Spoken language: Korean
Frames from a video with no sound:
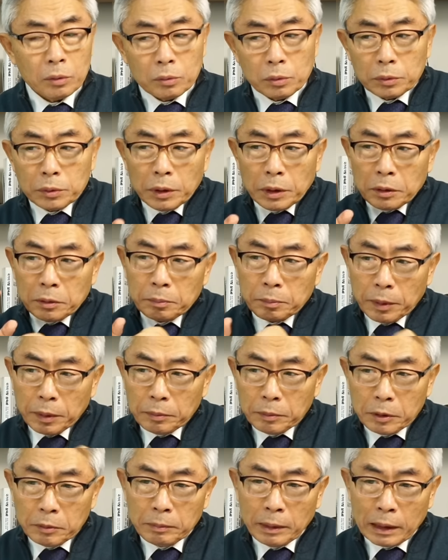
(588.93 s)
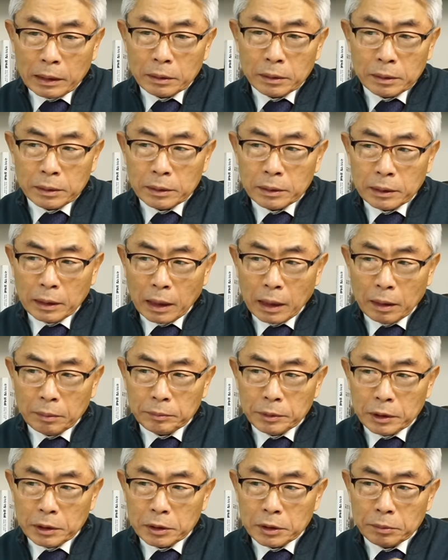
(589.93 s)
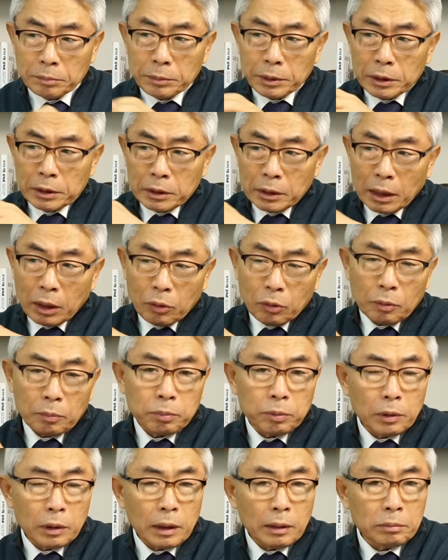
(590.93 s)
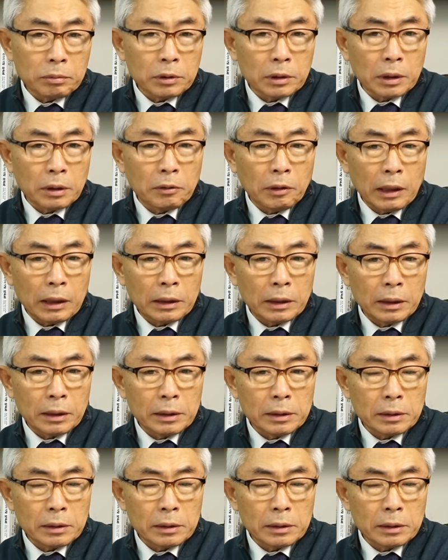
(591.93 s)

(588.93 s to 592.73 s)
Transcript: 국회는 법을 만드는 사람이어서 민원하고 불가분의 관계에